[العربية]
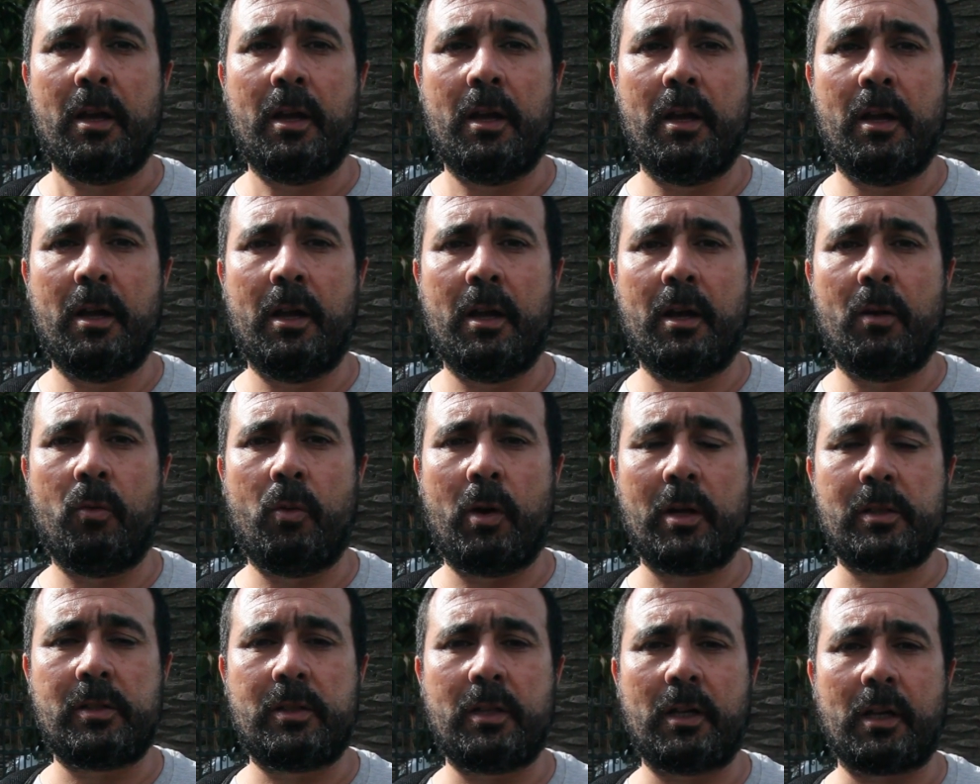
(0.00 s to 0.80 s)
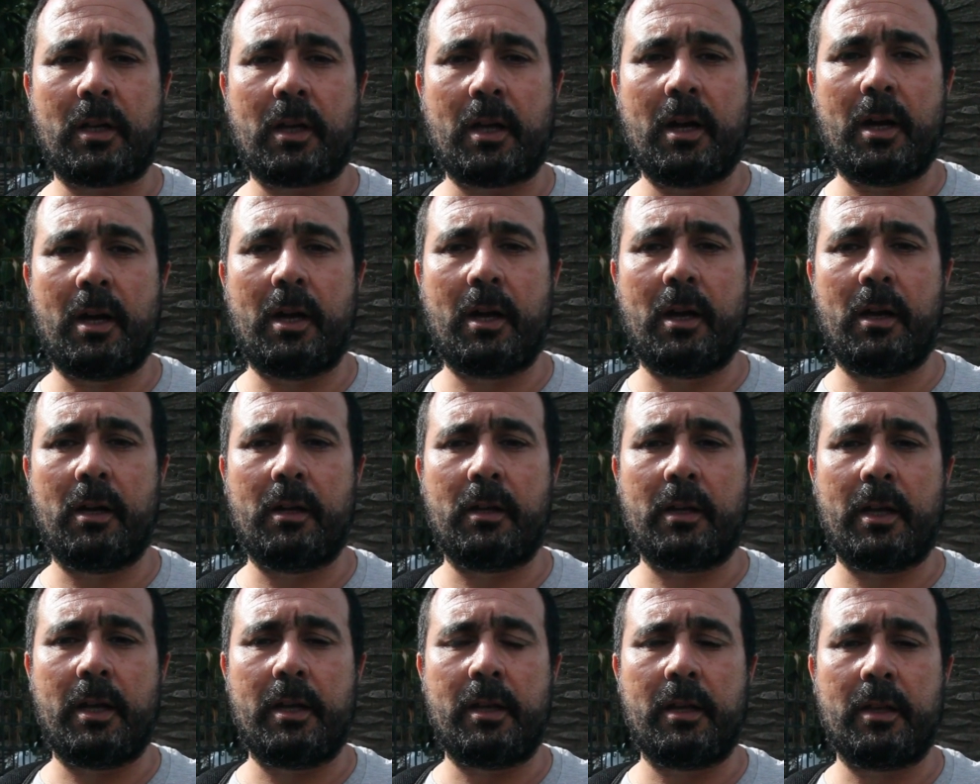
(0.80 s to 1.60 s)
آه،
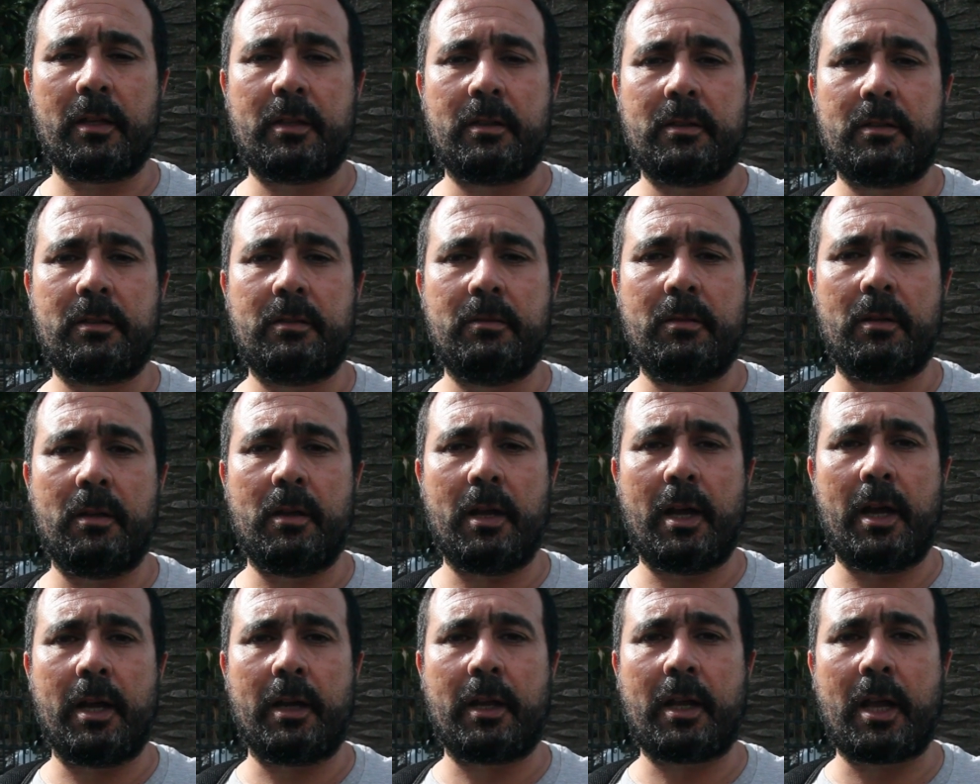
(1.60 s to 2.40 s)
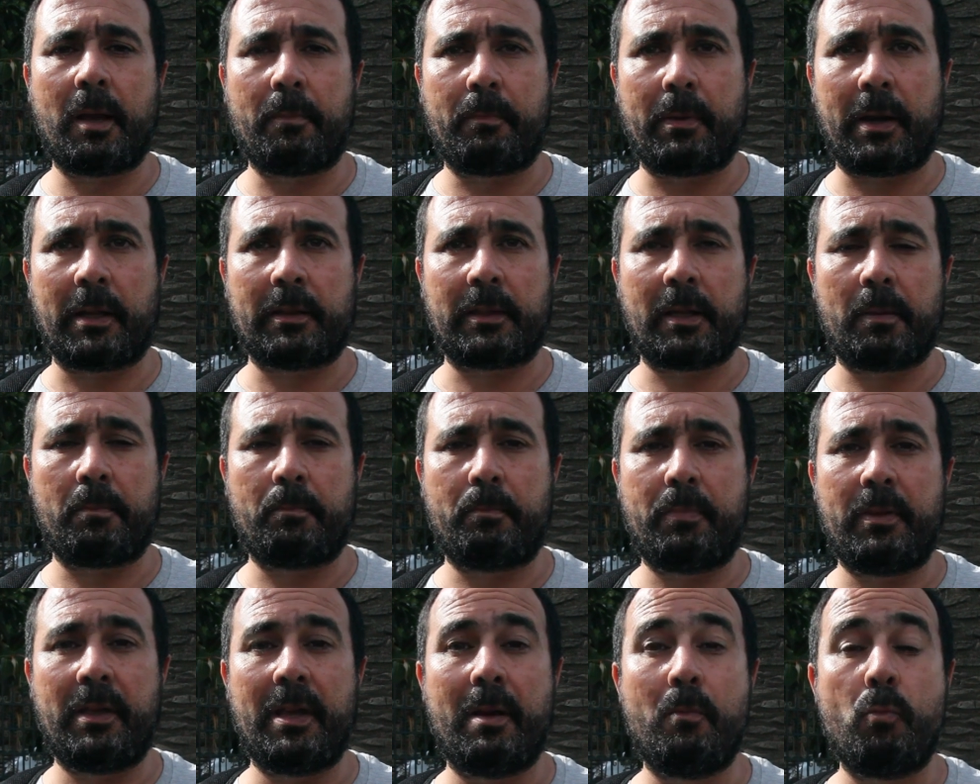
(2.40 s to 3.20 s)
وثيقة يعني آه، عن خبرة
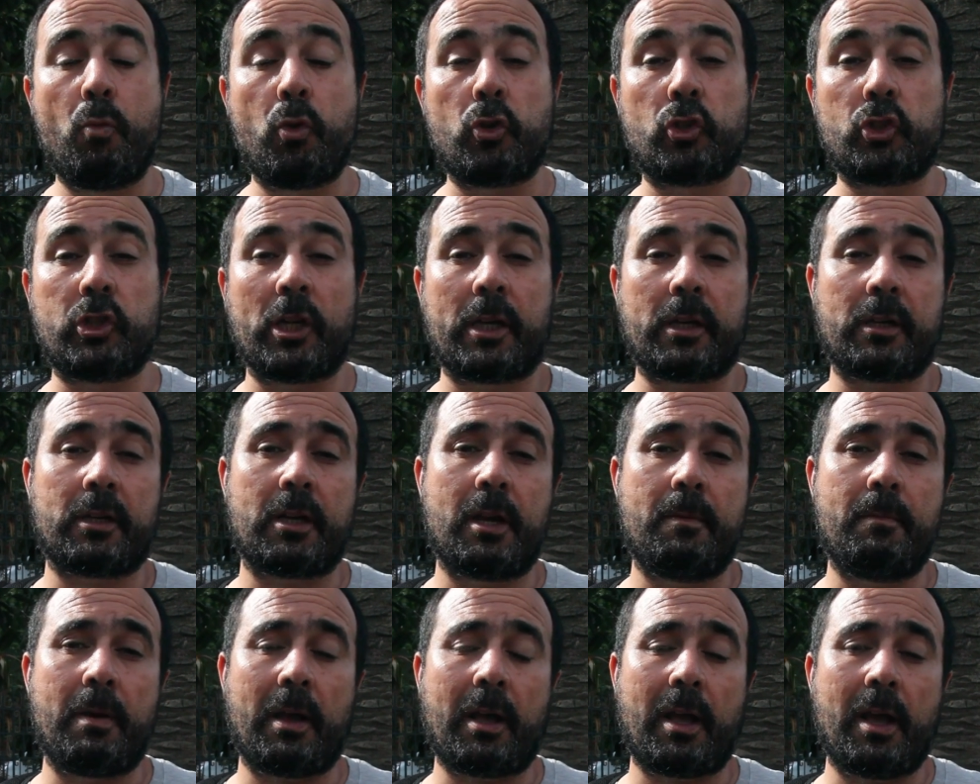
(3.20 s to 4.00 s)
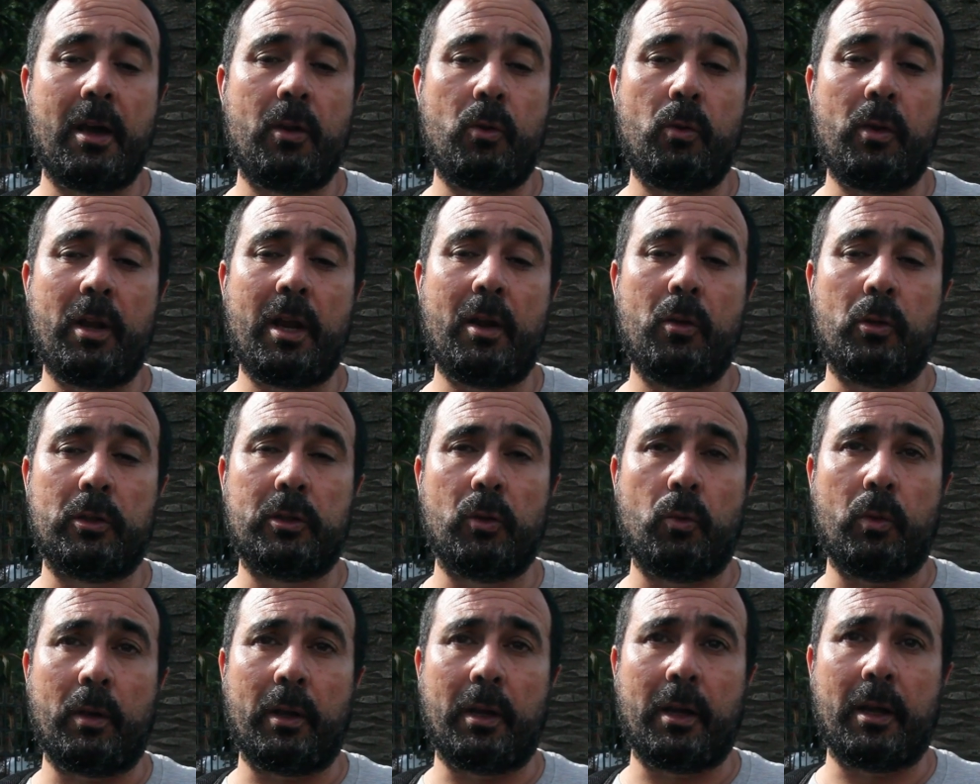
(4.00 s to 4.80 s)
طبية مجربة قانونيا
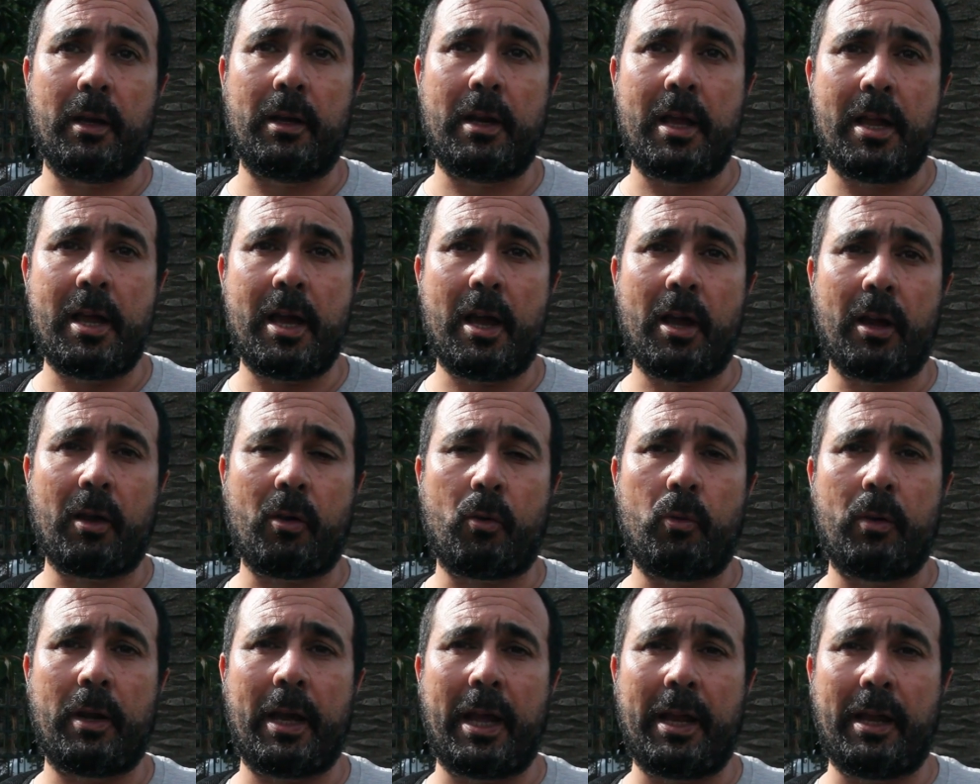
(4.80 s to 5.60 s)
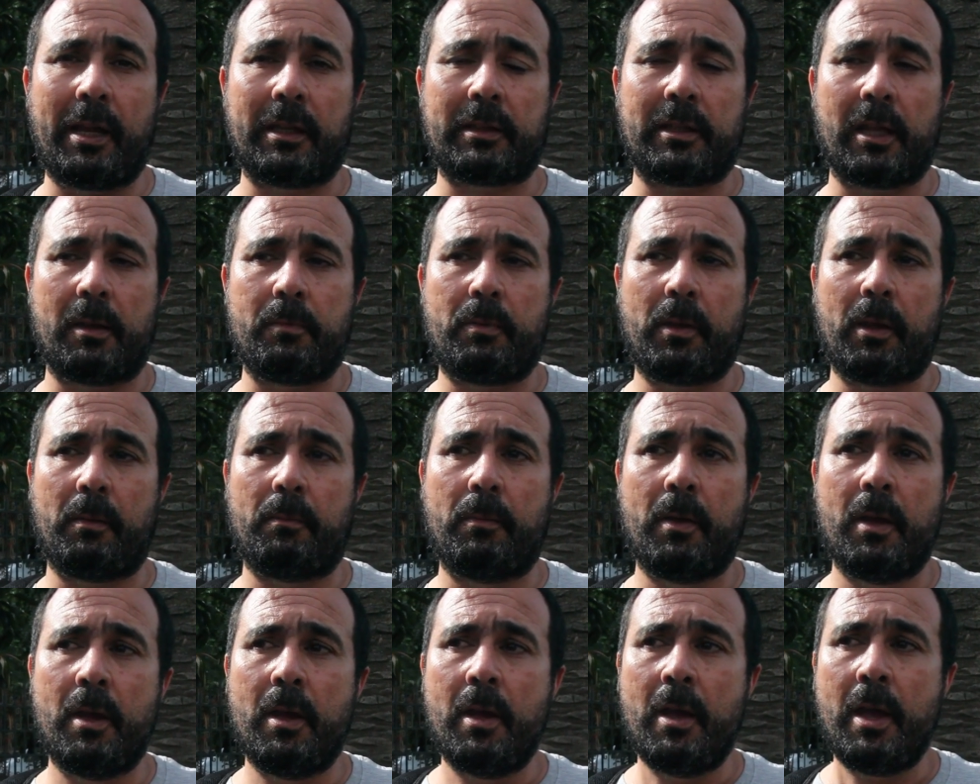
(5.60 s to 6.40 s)
ودوليا لا يحق لأي طبيب